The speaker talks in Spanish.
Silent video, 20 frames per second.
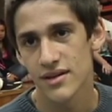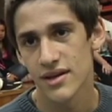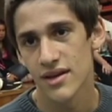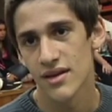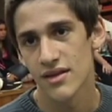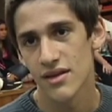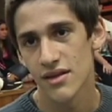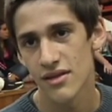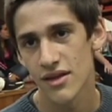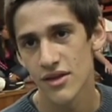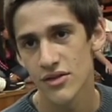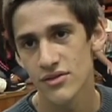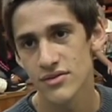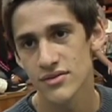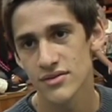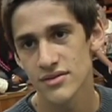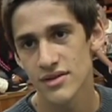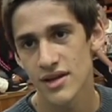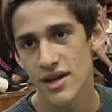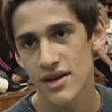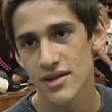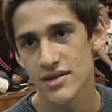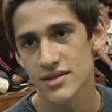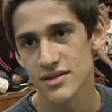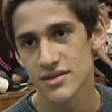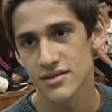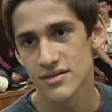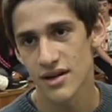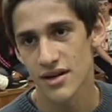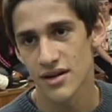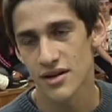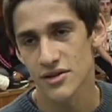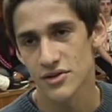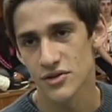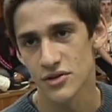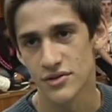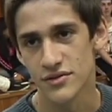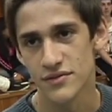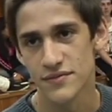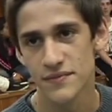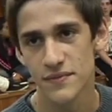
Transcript: eh, diciendo quiénes creen que son.